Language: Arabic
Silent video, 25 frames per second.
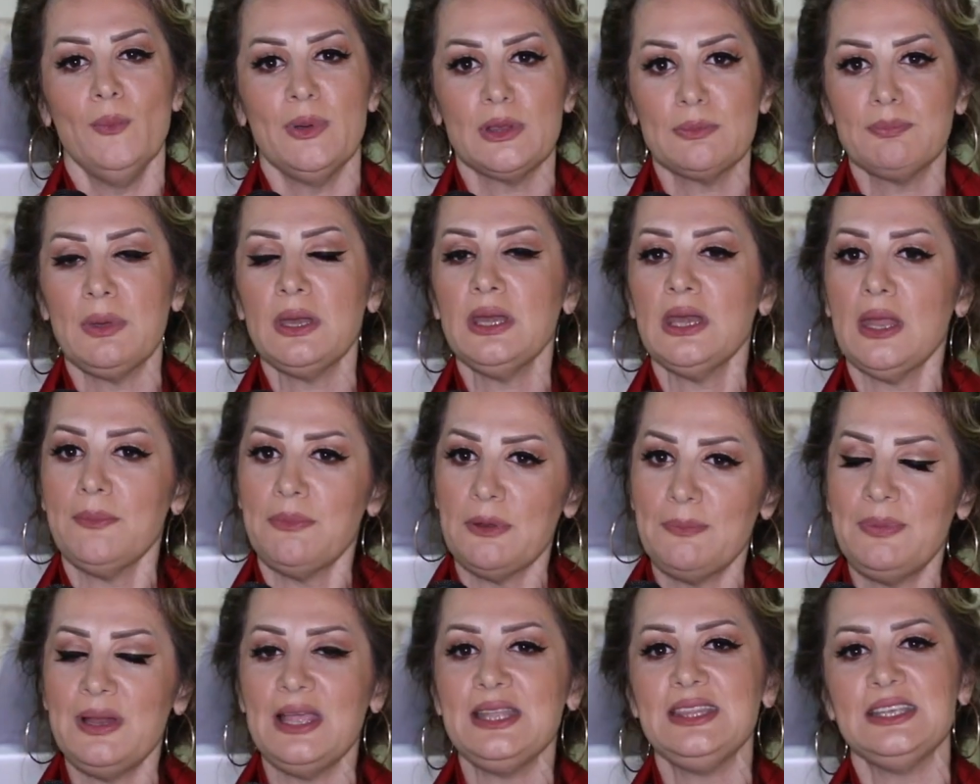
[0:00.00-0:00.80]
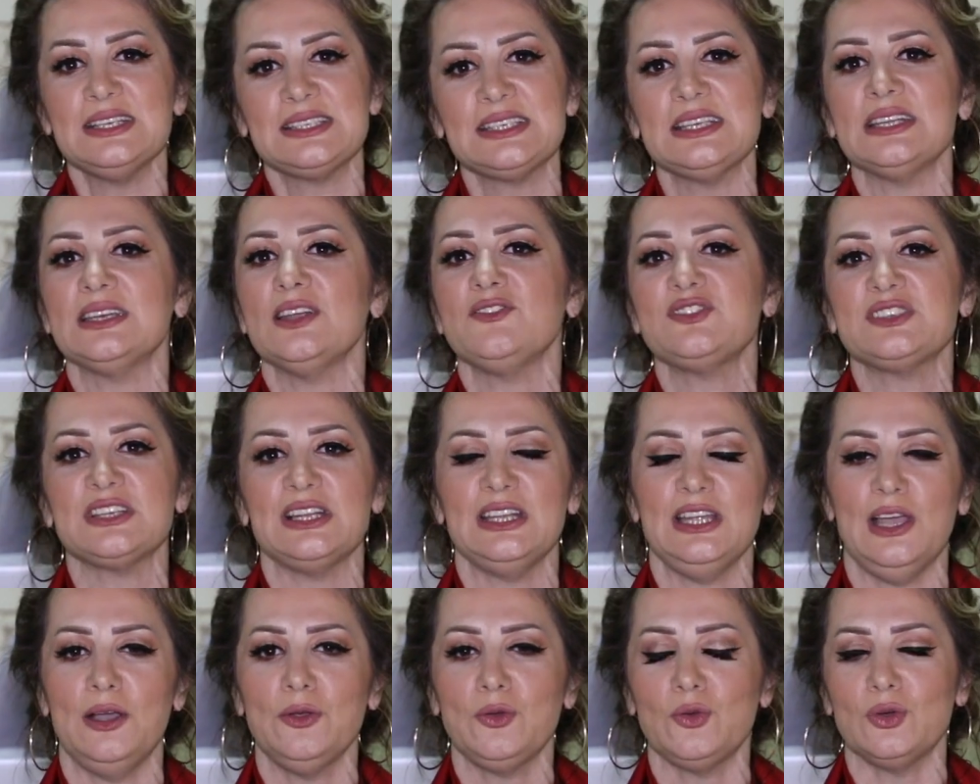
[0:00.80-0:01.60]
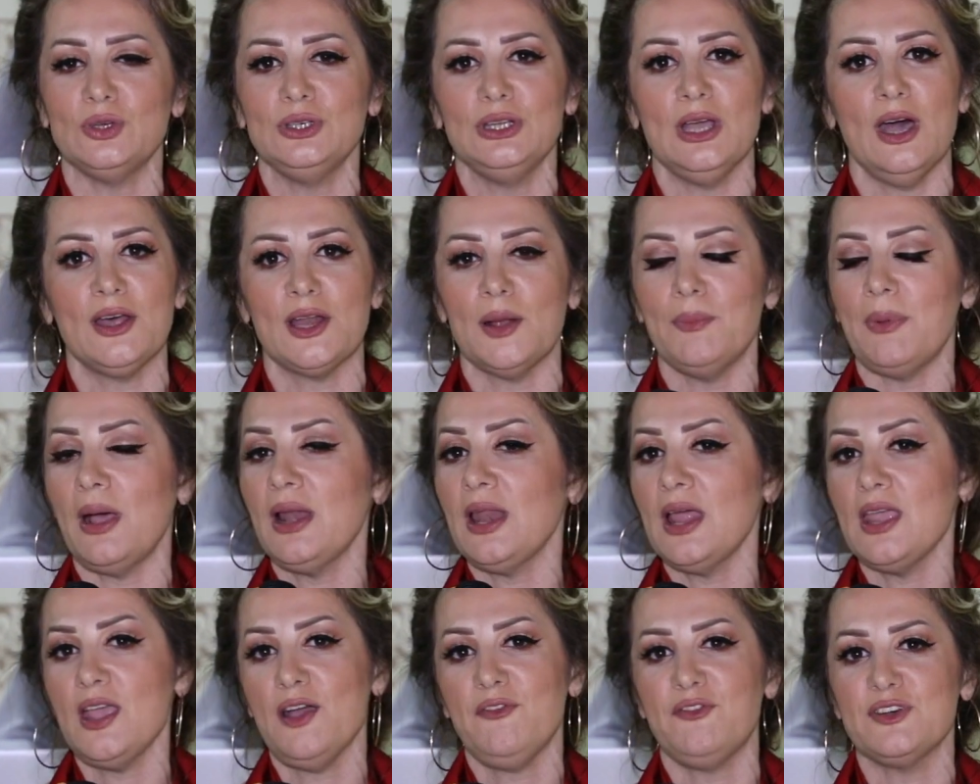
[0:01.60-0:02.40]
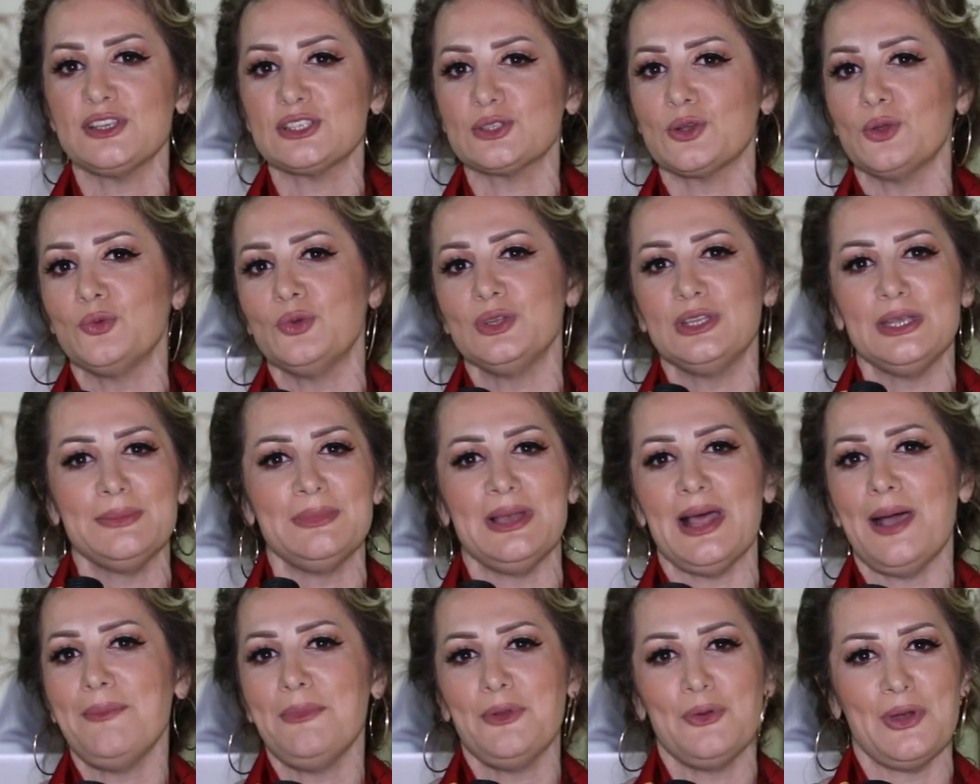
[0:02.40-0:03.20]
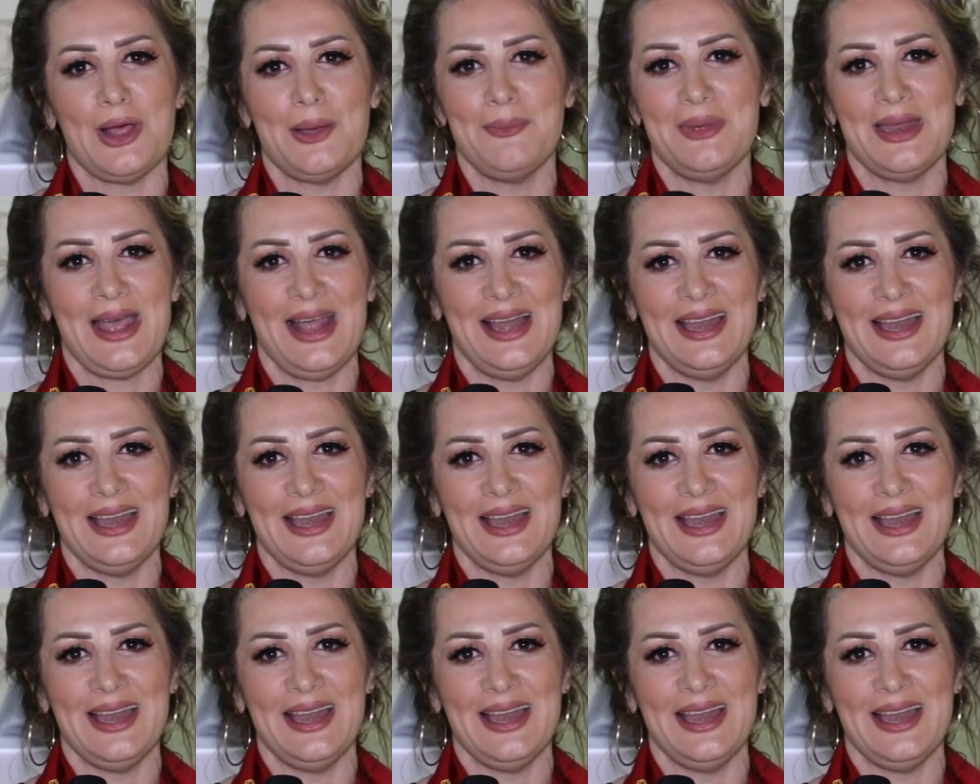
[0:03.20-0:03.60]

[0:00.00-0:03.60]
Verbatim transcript: وبتمنى ببلادي يصير نفس اللي عندكم يا رب الله يحفظكم ويديم الامن والامان